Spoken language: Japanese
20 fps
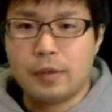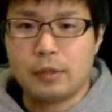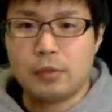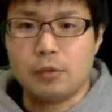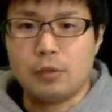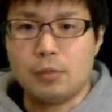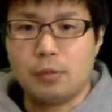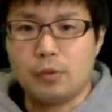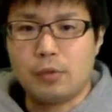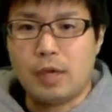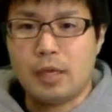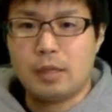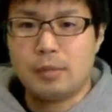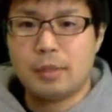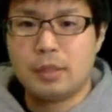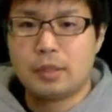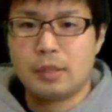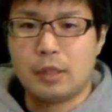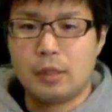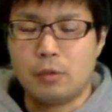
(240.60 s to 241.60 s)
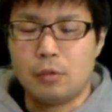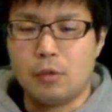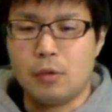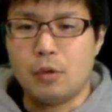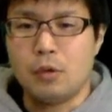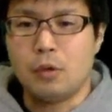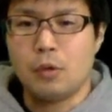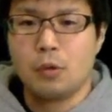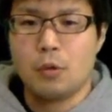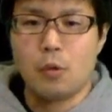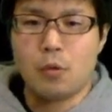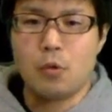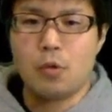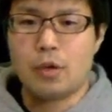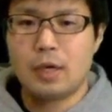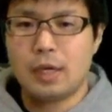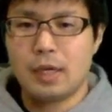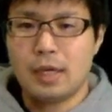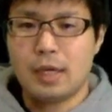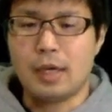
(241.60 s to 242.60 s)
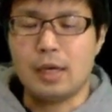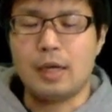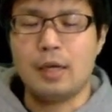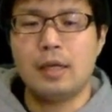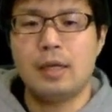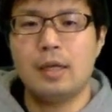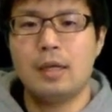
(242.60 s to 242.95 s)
というものありますけど、ここから、